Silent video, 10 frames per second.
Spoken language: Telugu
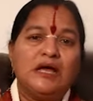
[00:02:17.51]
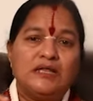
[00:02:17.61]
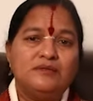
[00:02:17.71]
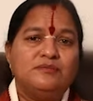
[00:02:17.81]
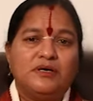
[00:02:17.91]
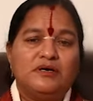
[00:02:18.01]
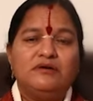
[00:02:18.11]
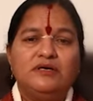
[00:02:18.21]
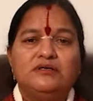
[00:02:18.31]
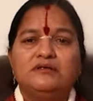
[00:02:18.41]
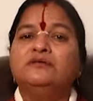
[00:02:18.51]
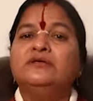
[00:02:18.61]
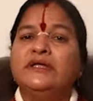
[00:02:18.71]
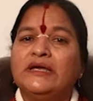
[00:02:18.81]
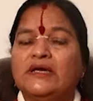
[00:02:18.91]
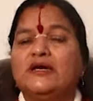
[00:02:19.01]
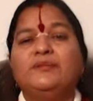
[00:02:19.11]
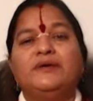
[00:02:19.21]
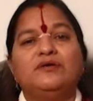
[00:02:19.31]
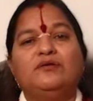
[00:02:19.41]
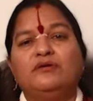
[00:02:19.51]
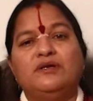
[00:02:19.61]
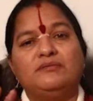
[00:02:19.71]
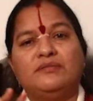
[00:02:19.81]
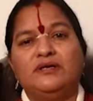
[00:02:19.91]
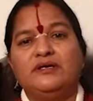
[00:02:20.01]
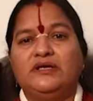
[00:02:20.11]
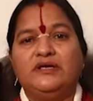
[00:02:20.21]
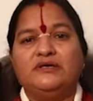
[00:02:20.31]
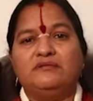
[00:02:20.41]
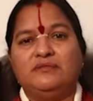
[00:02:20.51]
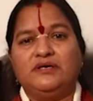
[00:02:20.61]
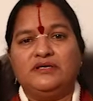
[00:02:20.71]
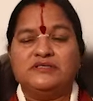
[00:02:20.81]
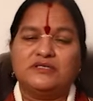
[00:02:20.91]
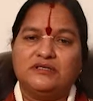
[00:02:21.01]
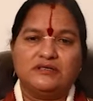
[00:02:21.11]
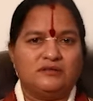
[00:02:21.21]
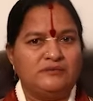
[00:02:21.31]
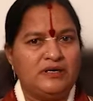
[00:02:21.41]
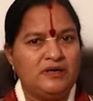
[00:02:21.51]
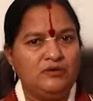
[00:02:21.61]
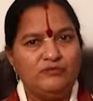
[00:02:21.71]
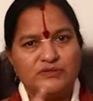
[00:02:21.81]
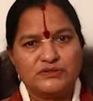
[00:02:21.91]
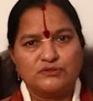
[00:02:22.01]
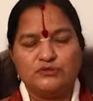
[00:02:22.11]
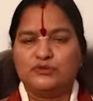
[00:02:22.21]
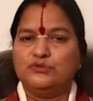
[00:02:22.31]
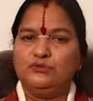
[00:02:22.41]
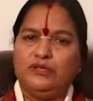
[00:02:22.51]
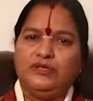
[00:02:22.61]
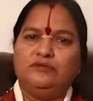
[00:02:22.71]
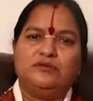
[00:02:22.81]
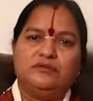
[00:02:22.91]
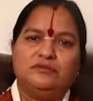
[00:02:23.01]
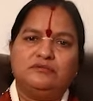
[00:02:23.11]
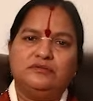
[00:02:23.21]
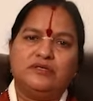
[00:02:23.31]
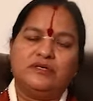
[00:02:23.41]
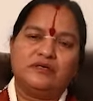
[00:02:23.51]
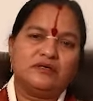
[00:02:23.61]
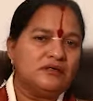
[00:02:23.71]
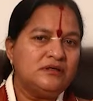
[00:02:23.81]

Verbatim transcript: అదే మగవాళ్ళు అనుకోండి ఎక్కడ పెట్టుకోవాలమ్మా ఏంటమ్మా అనేసి అంటారు మెళ్ళలో వేసుకోవచ్చు లేదు అని అనుకుంటే కనుక